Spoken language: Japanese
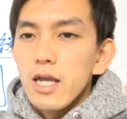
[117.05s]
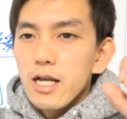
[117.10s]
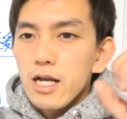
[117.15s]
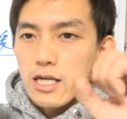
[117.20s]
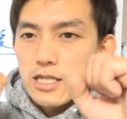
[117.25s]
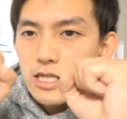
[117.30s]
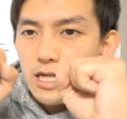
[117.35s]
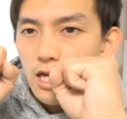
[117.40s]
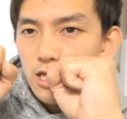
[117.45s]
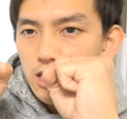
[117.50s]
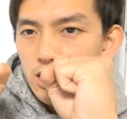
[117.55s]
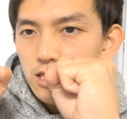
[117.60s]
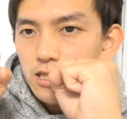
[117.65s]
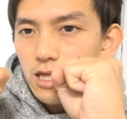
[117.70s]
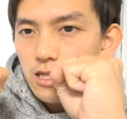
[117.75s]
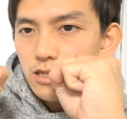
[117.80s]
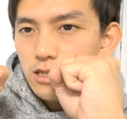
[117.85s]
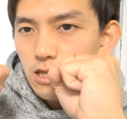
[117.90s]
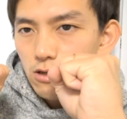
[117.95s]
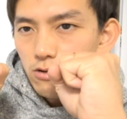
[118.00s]
ガチガチに
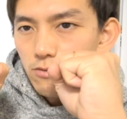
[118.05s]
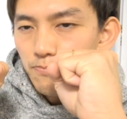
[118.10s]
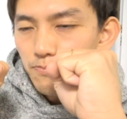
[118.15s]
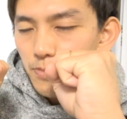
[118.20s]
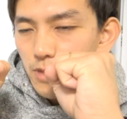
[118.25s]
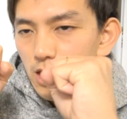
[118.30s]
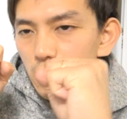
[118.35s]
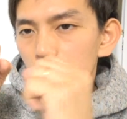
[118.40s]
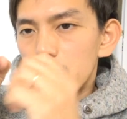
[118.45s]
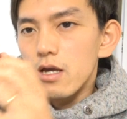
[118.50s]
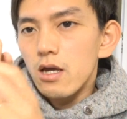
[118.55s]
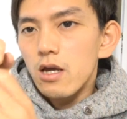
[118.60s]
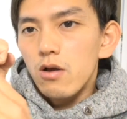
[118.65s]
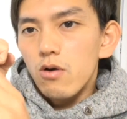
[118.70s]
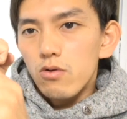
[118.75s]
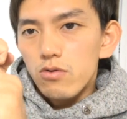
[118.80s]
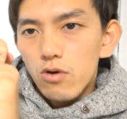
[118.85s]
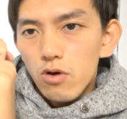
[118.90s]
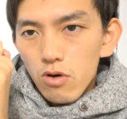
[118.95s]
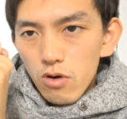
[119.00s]
なってるね
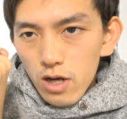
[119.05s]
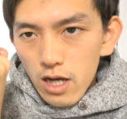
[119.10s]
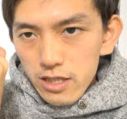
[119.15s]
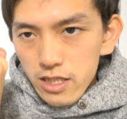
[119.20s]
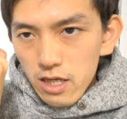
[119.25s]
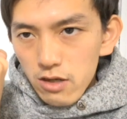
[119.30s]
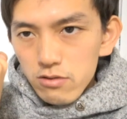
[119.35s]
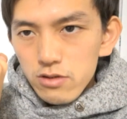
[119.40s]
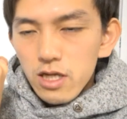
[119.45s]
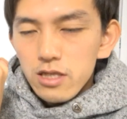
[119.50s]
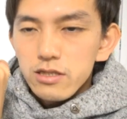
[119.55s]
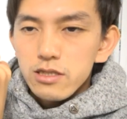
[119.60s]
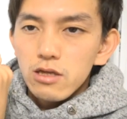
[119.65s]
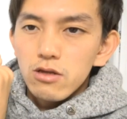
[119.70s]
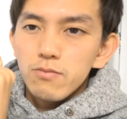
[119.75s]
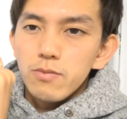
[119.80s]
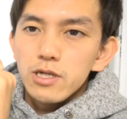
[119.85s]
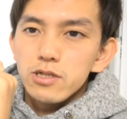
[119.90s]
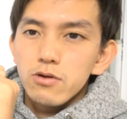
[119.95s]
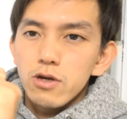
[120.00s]
この硬くなって
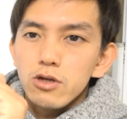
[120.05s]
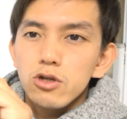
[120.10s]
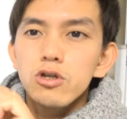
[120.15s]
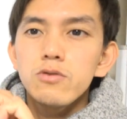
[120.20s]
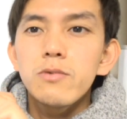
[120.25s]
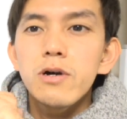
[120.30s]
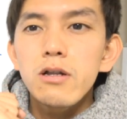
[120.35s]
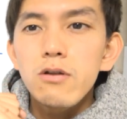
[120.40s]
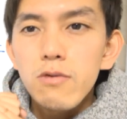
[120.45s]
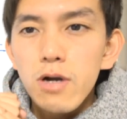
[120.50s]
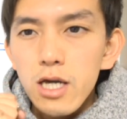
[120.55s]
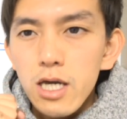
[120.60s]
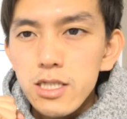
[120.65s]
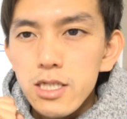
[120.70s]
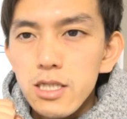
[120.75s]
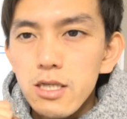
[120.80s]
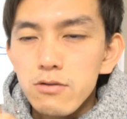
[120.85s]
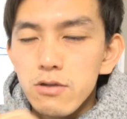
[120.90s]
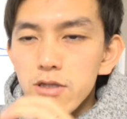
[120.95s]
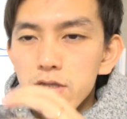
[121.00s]
る場所が緩まるわけ
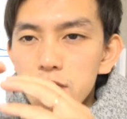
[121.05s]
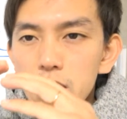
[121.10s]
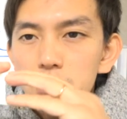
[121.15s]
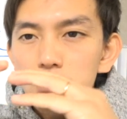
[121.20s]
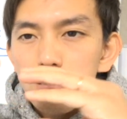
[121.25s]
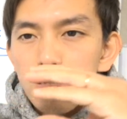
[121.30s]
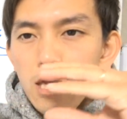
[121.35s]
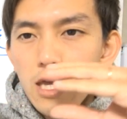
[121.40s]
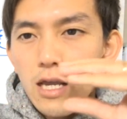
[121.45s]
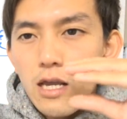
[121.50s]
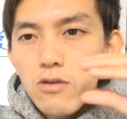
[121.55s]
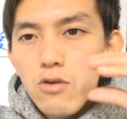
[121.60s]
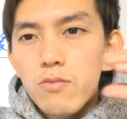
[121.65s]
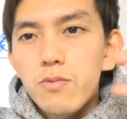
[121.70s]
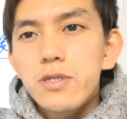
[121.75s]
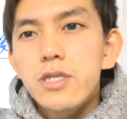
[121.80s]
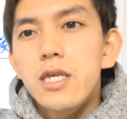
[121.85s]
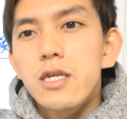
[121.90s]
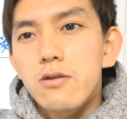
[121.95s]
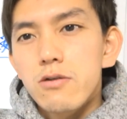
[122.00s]
じゃなくて全体が伸
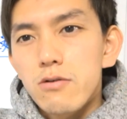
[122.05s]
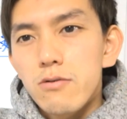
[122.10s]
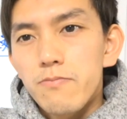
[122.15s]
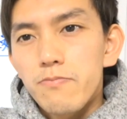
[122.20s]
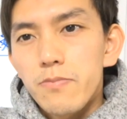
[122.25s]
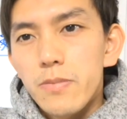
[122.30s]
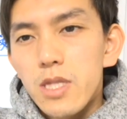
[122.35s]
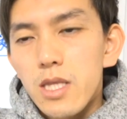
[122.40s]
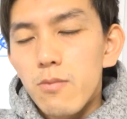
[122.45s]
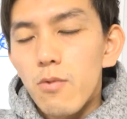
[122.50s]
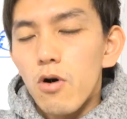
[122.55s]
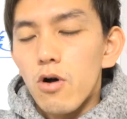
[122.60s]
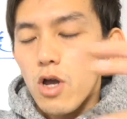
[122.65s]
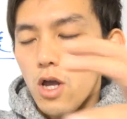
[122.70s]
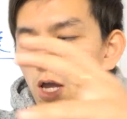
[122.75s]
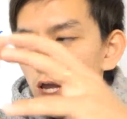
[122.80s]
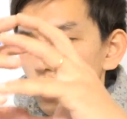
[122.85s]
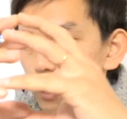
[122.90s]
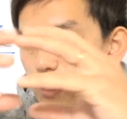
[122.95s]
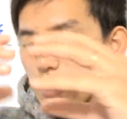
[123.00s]
びていくでも
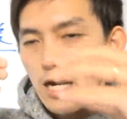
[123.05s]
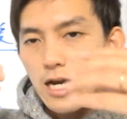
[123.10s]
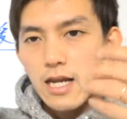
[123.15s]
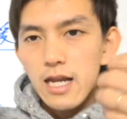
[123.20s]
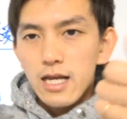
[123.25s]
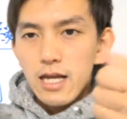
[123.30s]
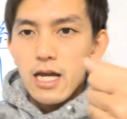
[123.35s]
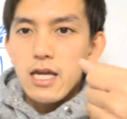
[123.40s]
柔ら